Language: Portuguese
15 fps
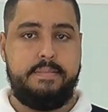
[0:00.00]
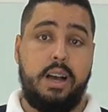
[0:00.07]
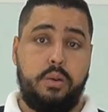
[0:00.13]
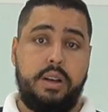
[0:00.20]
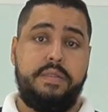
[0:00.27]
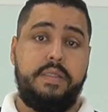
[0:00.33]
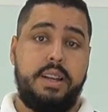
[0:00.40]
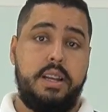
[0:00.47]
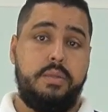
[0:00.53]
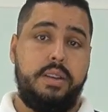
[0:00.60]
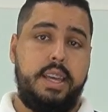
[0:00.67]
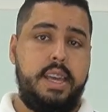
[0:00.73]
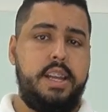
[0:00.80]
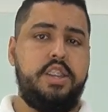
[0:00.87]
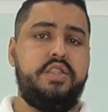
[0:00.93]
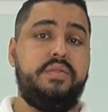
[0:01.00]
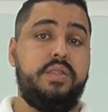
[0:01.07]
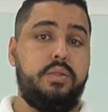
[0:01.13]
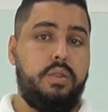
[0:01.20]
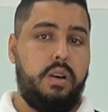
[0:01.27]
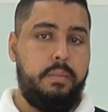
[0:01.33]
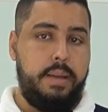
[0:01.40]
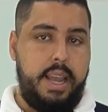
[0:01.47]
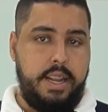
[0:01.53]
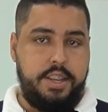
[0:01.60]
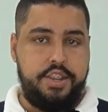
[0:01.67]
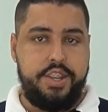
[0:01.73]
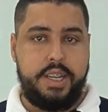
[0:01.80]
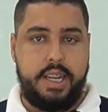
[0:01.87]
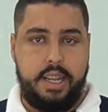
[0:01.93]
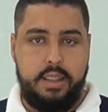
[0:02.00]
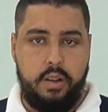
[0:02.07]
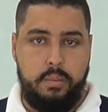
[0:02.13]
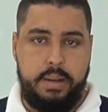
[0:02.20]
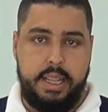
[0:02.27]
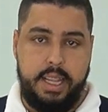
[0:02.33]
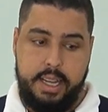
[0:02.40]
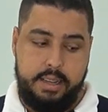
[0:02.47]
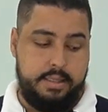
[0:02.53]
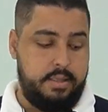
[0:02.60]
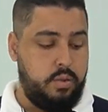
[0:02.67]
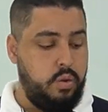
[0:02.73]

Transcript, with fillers: Agora falando individualmente de cada uma delas,